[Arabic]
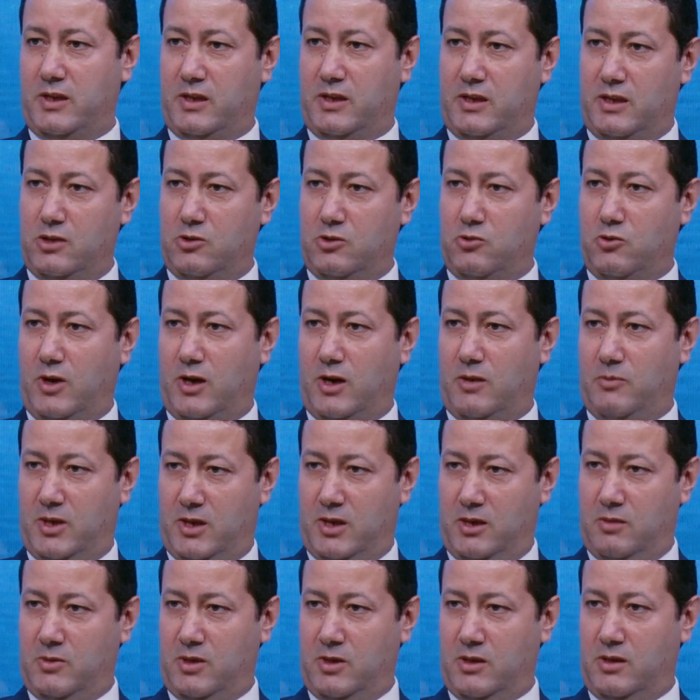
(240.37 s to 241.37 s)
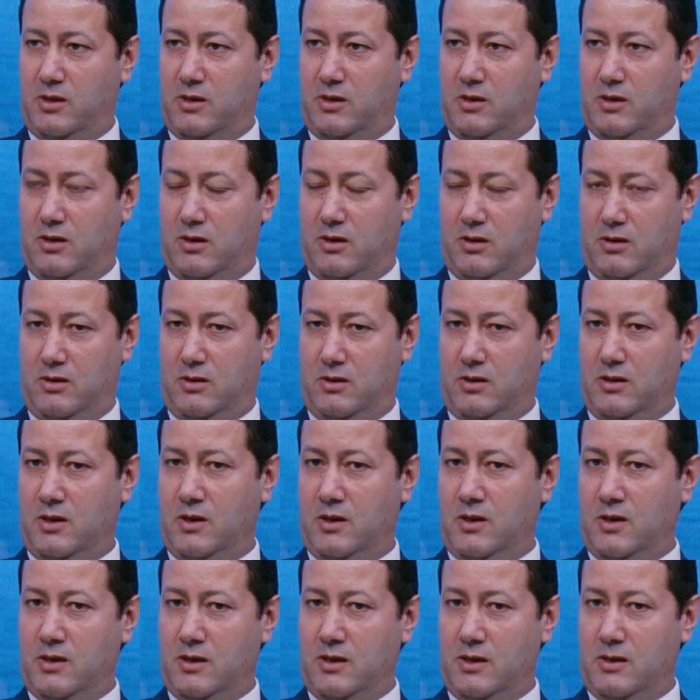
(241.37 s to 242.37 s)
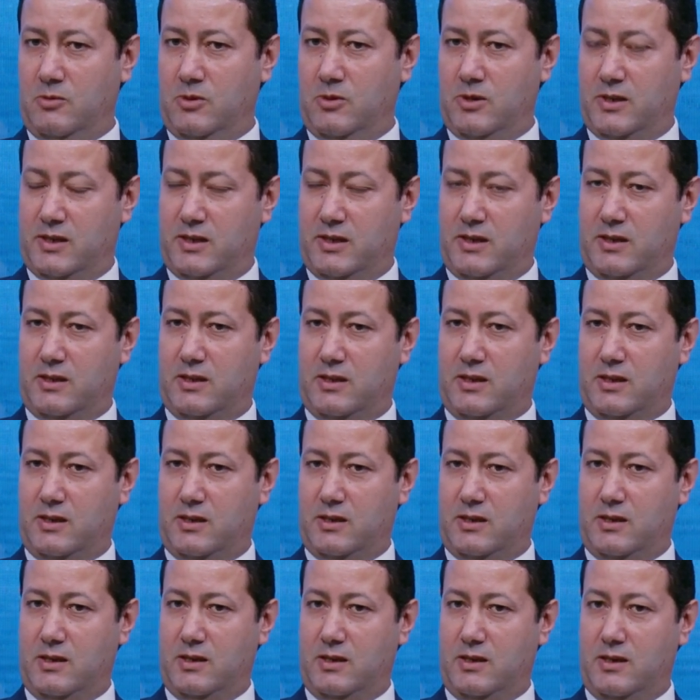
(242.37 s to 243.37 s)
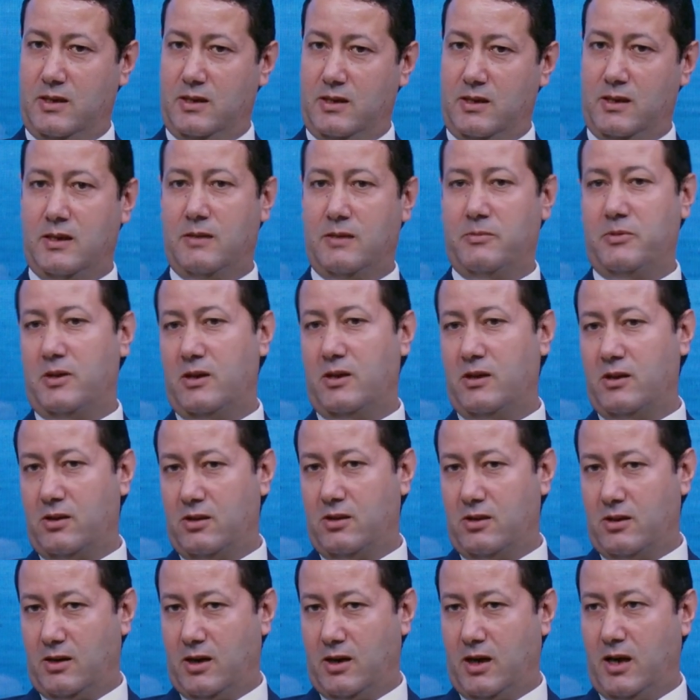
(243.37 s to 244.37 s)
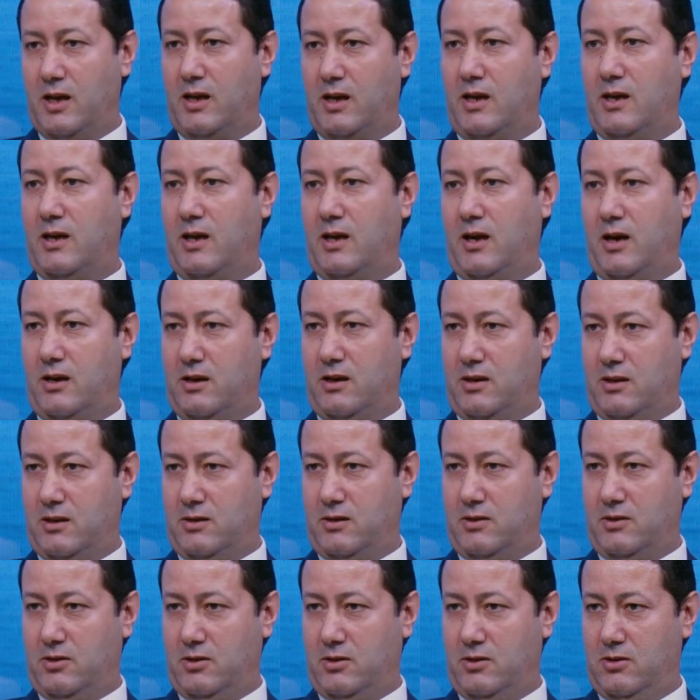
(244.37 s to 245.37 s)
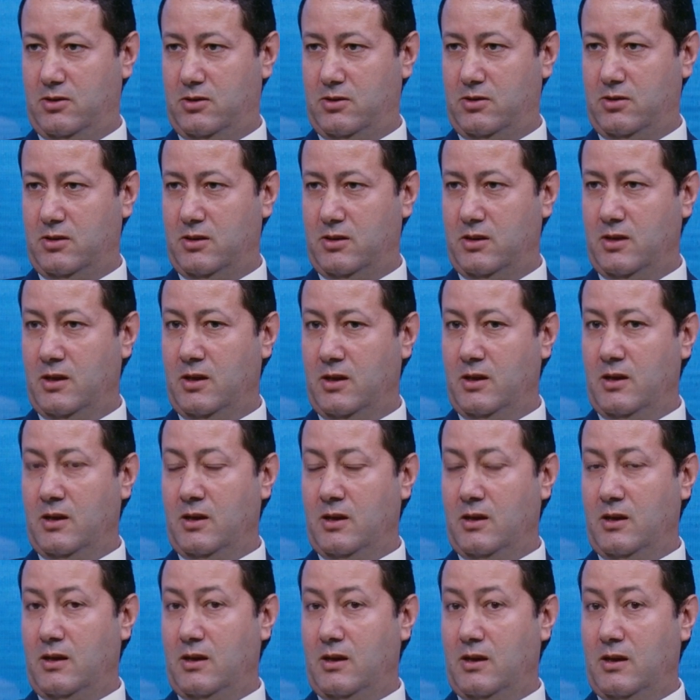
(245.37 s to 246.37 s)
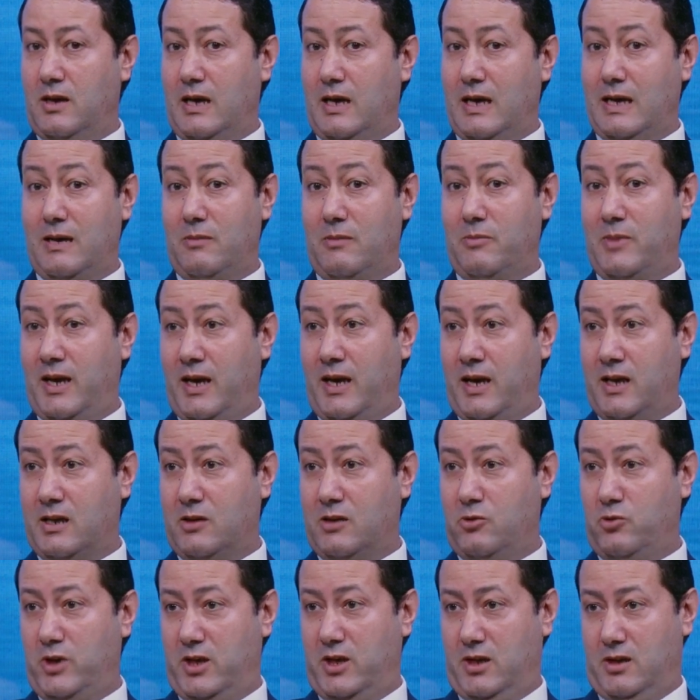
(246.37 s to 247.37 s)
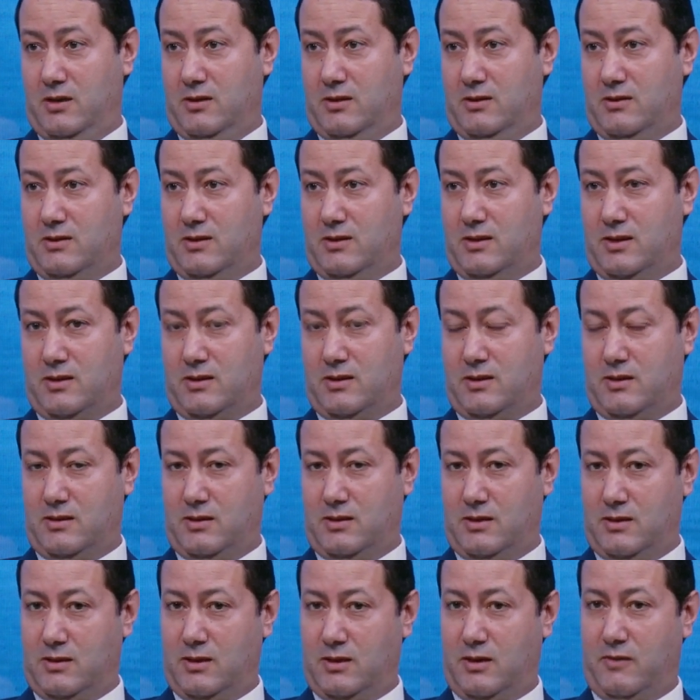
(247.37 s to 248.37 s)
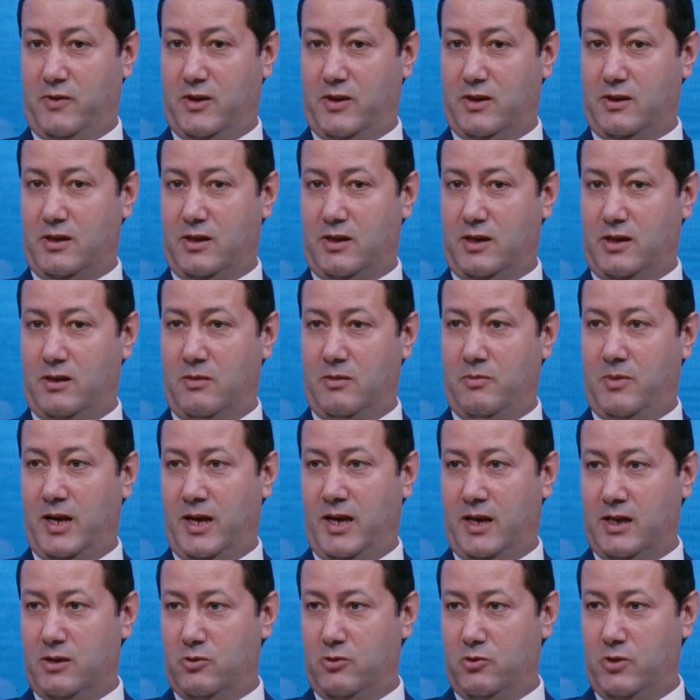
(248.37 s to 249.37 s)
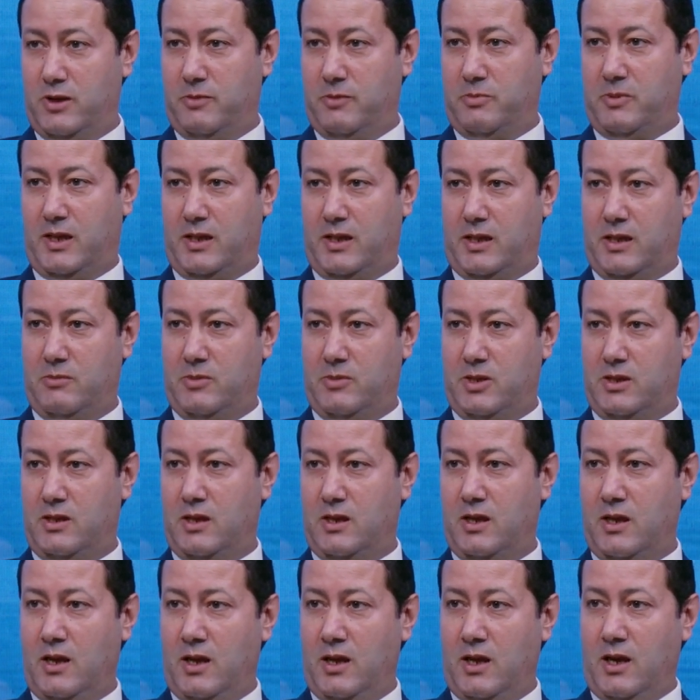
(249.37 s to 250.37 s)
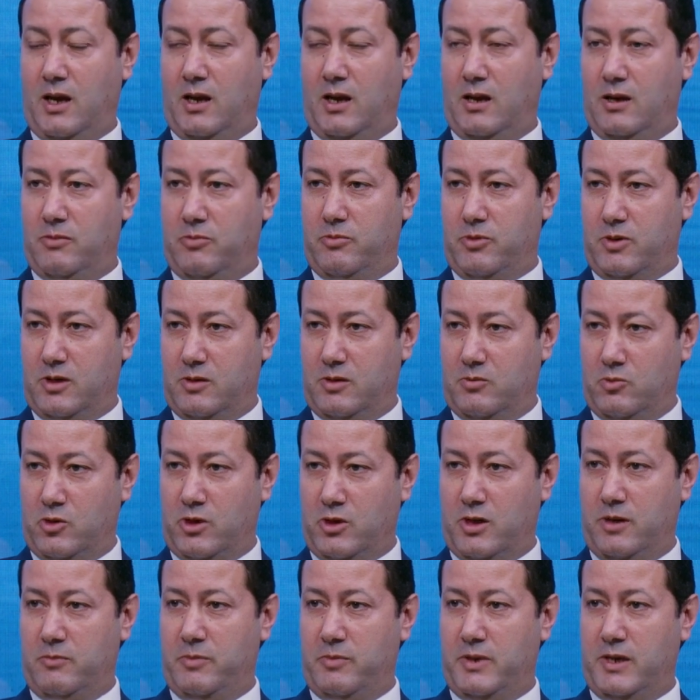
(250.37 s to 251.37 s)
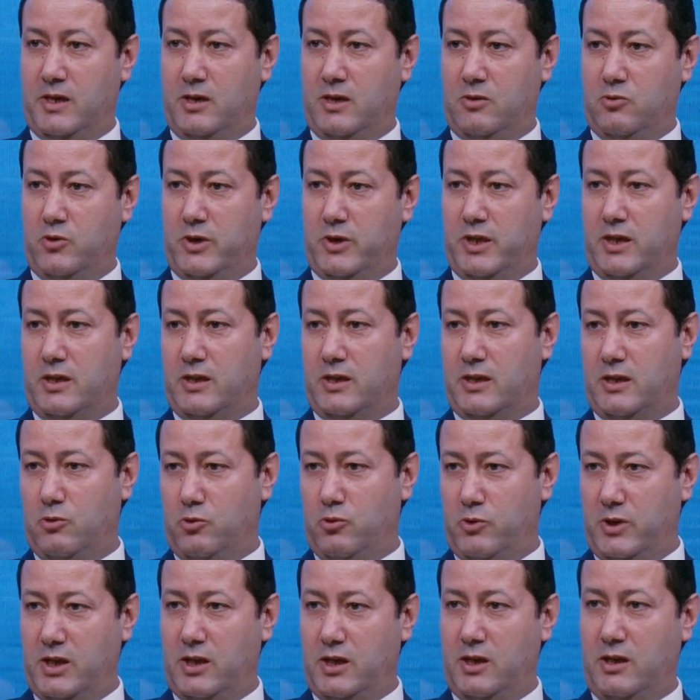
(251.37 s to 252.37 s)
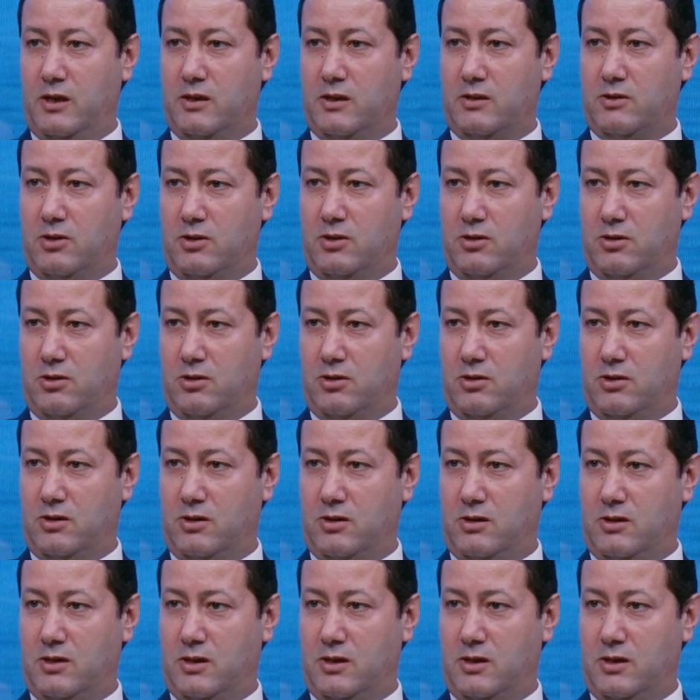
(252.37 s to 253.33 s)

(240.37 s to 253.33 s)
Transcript: وتاثيره على المجال مناصير الارض زي ما قلت لسيادتك آه، ان ده بيأثر على حركه الاتصالات آه، على الملاحه الجويه يعني تعرف حضرتك ان الملاحه الجويه بتعتمد على ابراج مراقبه وتوجيه للطيارات